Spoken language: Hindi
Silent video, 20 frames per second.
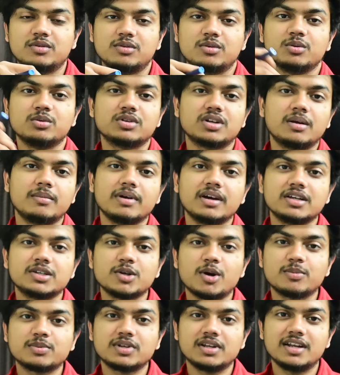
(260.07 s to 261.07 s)
दूसरा भी कहीं
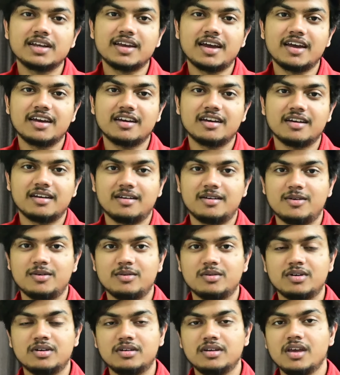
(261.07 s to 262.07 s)
शॉप से लेके आए हैं
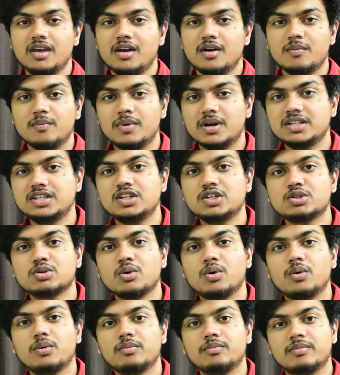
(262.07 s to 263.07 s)
और बजीज़
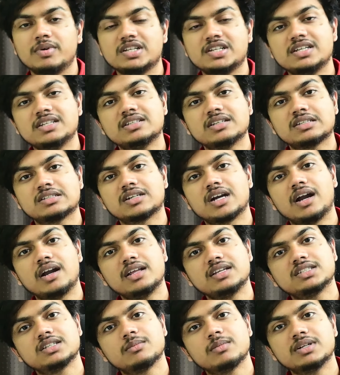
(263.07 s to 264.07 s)
को बजीज़
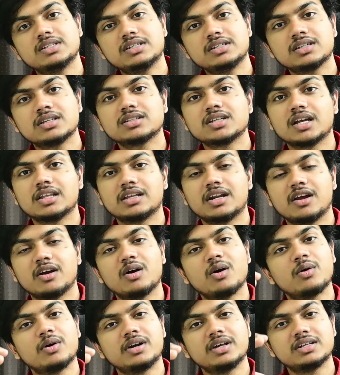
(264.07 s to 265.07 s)
स्टार्टिंग से बजीज़ के साथ रहे है
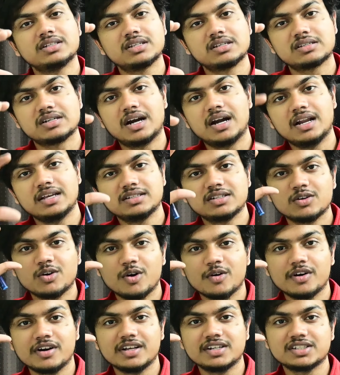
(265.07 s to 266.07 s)
कॉकटियल्स स्टार्टिंग से
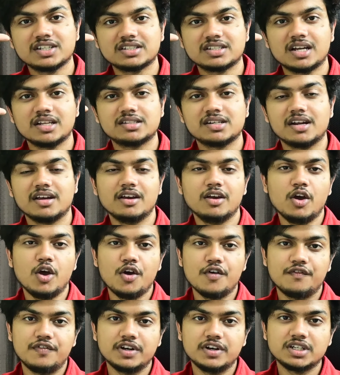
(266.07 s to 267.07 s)
कॉकटियल्स के साथ रहे
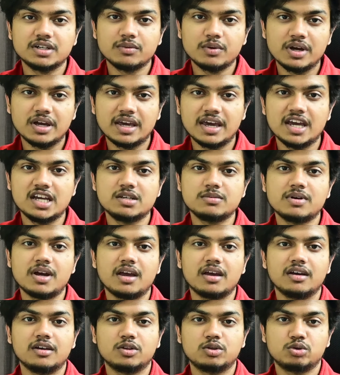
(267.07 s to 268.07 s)
फिर जब वो एक केज में
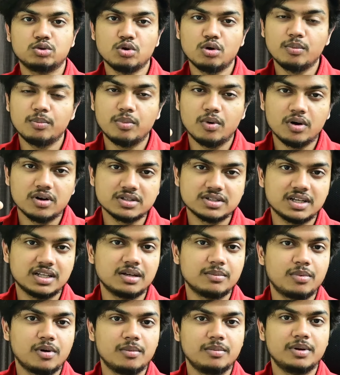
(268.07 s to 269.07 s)
आएंगे तो बहुत
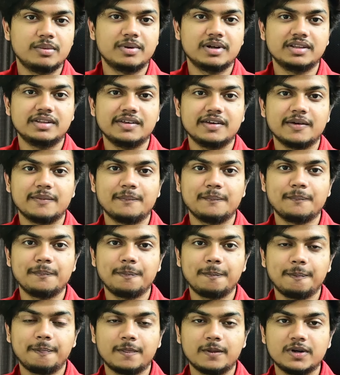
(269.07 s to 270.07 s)
ज़्यादा प्रॉब्लम आती है
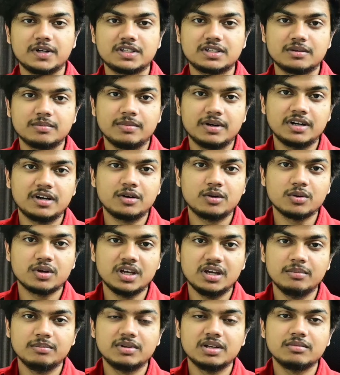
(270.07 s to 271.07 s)
तो इट्स बेटर टू
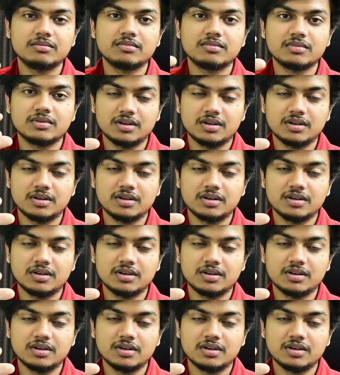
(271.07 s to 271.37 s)
कीप दम